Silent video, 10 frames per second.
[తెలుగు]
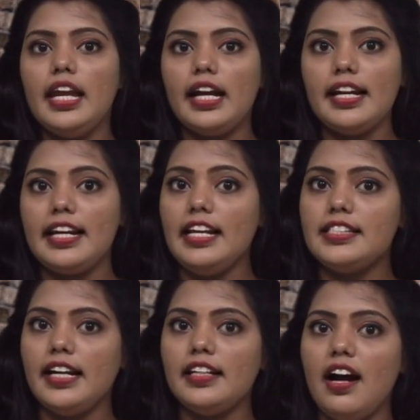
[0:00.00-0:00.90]
ఇక
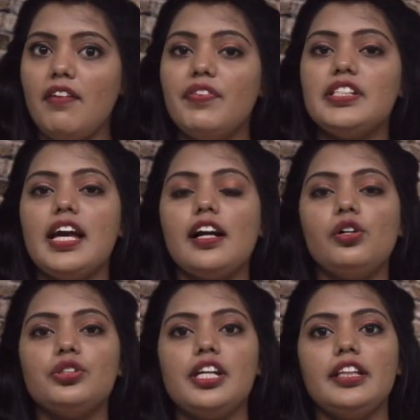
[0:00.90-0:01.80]
రీసెంట్గా
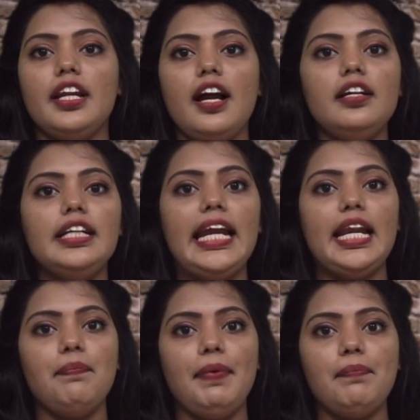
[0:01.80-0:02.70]
విశాఖకు చెందిన
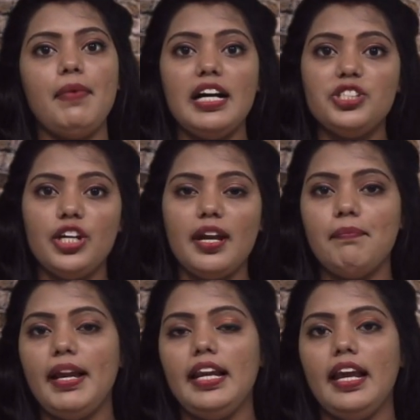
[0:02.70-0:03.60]
టీడీపీ మాజీ
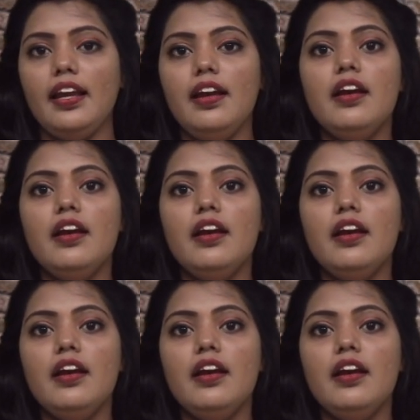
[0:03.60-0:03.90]
ఎమ్మెల్యే